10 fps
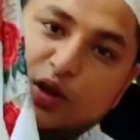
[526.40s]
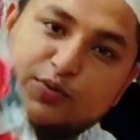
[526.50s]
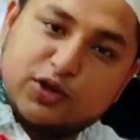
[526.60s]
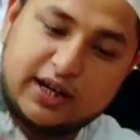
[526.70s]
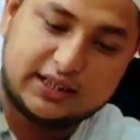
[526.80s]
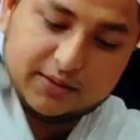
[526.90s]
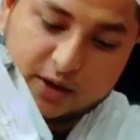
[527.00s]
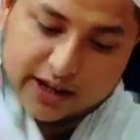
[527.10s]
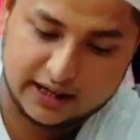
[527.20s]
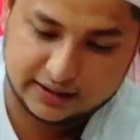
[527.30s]
लोग खूबसूरत ही
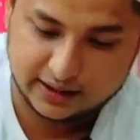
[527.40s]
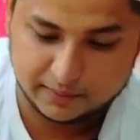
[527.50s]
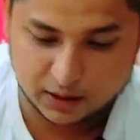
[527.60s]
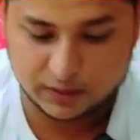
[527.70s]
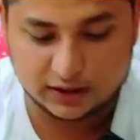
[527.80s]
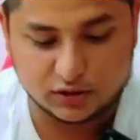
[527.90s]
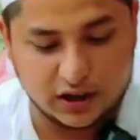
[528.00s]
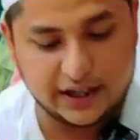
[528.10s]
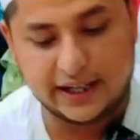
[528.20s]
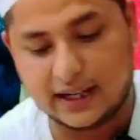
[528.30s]
मॉडल नंबर वन
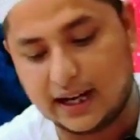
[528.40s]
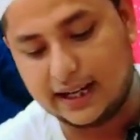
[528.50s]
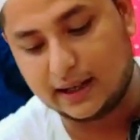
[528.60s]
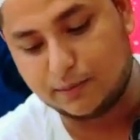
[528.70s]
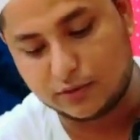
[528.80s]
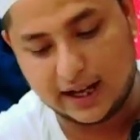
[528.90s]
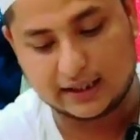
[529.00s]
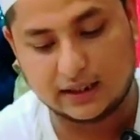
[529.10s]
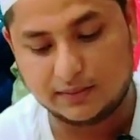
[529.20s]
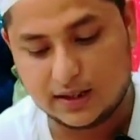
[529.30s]
क्वालिटी का आएगा पूरा
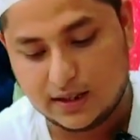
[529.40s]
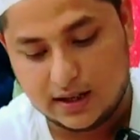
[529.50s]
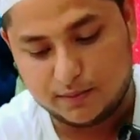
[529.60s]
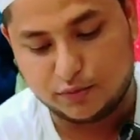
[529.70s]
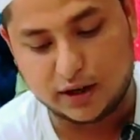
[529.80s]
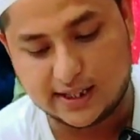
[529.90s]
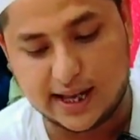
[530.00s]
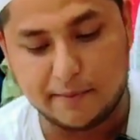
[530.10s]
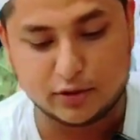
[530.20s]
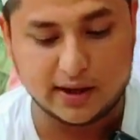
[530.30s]
एकदम पूरा
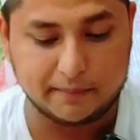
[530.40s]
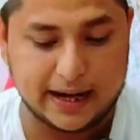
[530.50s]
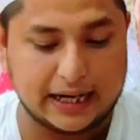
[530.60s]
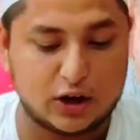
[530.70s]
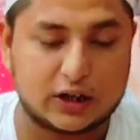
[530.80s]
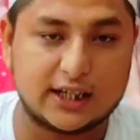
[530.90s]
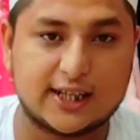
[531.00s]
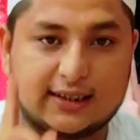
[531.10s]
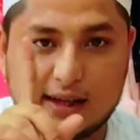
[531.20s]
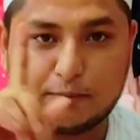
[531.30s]
सेम टू सेम कैटलॉग के
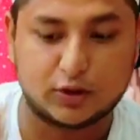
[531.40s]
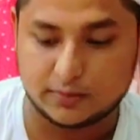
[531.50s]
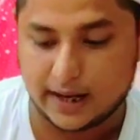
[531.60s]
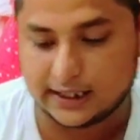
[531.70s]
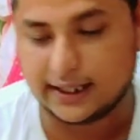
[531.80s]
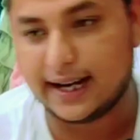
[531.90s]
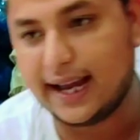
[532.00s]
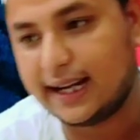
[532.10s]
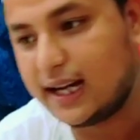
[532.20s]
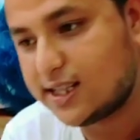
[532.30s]
साथ सब कुछ मैचिंग
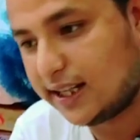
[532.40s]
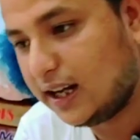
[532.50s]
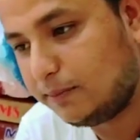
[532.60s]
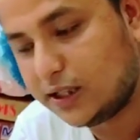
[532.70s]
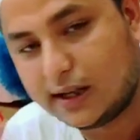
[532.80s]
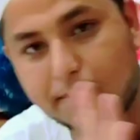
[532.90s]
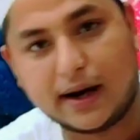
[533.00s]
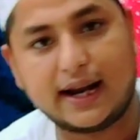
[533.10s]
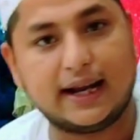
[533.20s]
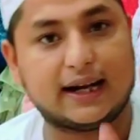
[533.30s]
रहेगा सिंगल पीस
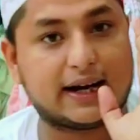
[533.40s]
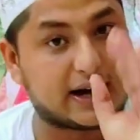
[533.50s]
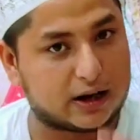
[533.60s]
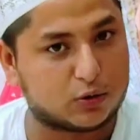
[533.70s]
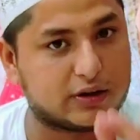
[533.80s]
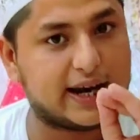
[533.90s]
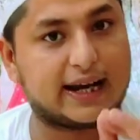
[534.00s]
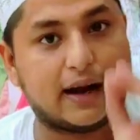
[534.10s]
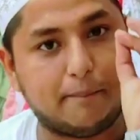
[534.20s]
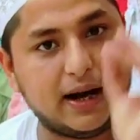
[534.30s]
डब्बा रहेगा कार्टून
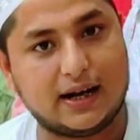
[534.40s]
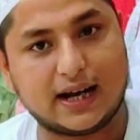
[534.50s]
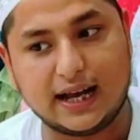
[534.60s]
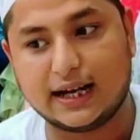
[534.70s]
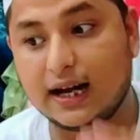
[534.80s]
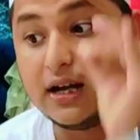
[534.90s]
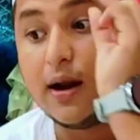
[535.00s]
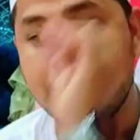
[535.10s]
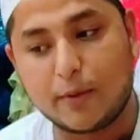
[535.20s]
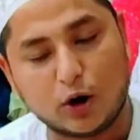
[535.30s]
रहेगा बेल्ट आएगा
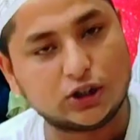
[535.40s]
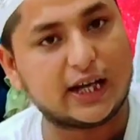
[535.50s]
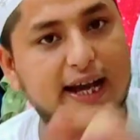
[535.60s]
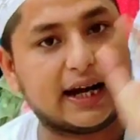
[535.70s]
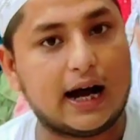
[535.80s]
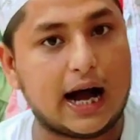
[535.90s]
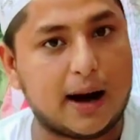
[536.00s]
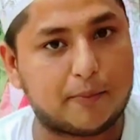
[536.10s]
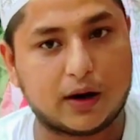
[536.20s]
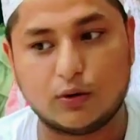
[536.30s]
ब्रोंच आएगा
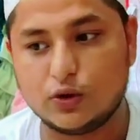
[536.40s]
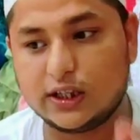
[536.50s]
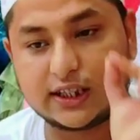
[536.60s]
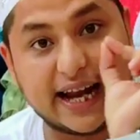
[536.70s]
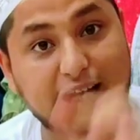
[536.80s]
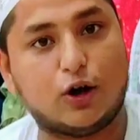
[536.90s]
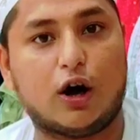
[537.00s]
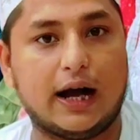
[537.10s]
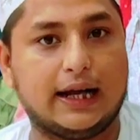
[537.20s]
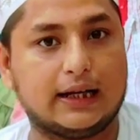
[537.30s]
आपका विथ
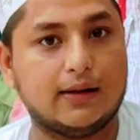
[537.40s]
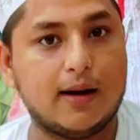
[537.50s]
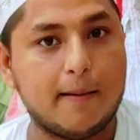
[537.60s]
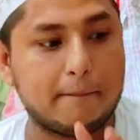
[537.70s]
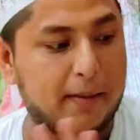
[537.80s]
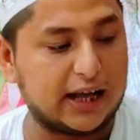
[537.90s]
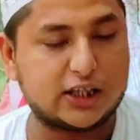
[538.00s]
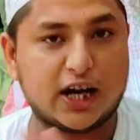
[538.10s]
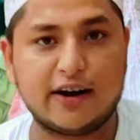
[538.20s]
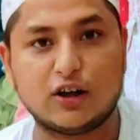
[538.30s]
कैटलॉग आएगा
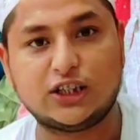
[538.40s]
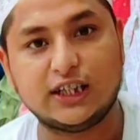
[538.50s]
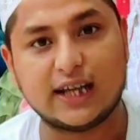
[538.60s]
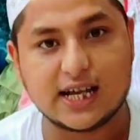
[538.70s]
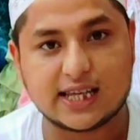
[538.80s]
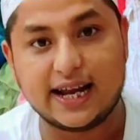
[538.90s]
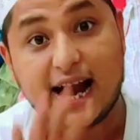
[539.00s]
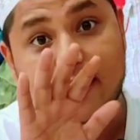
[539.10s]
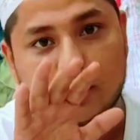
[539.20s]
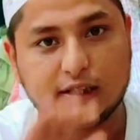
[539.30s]
पांच छह चीज ऐसे ही
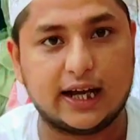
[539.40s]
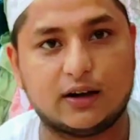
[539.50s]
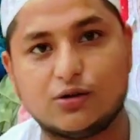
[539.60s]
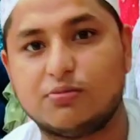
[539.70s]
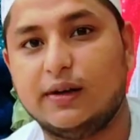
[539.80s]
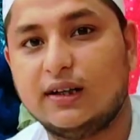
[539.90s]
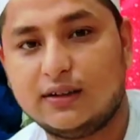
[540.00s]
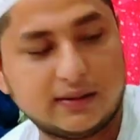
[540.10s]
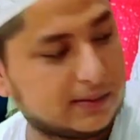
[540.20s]
ऐड हो जाएगा उसमें